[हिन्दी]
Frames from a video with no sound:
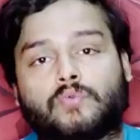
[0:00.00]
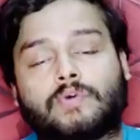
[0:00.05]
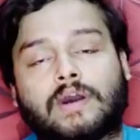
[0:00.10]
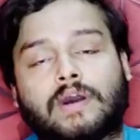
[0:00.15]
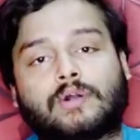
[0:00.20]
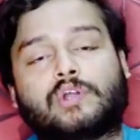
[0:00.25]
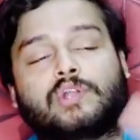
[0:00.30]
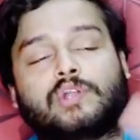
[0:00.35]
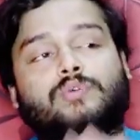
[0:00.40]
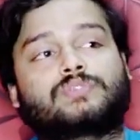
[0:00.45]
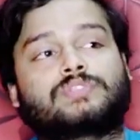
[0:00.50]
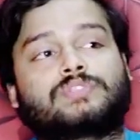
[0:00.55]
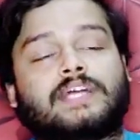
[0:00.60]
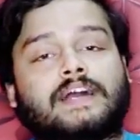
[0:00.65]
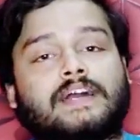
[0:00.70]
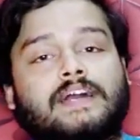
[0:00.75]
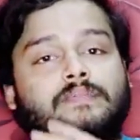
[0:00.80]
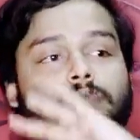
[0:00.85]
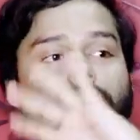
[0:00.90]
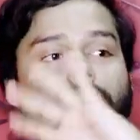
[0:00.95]
वहां कोई
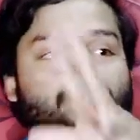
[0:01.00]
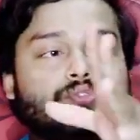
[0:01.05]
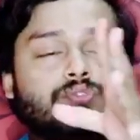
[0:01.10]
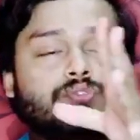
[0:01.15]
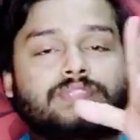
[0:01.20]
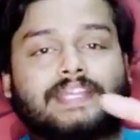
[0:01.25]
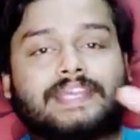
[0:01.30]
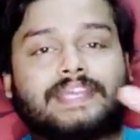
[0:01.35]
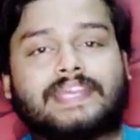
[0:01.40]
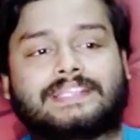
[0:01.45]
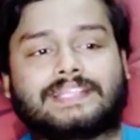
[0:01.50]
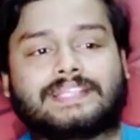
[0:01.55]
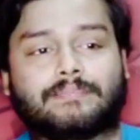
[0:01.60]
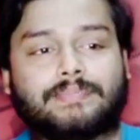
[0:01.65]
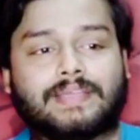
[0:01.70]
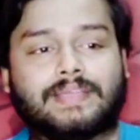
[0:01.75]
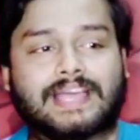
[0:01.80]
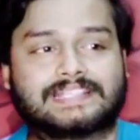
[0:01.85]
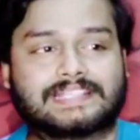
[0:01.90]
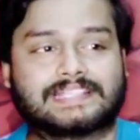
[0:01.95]
कुत्ता अगर मौजूद नहीं है तब
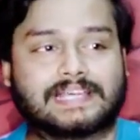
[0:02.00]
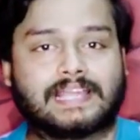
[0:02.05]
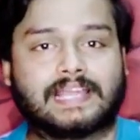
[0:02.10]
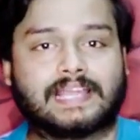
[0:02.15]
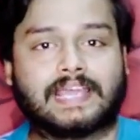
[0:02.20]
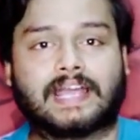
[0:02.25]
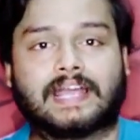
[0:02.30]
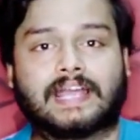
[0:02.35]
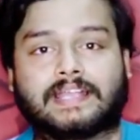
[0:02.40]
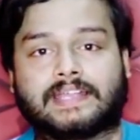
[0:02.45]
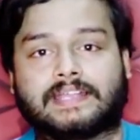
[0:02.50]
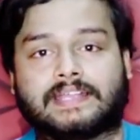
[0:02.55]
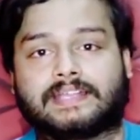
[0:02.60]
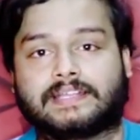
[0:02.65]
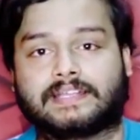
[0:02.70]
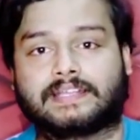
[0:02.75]
भी ऐसा लगेगा कि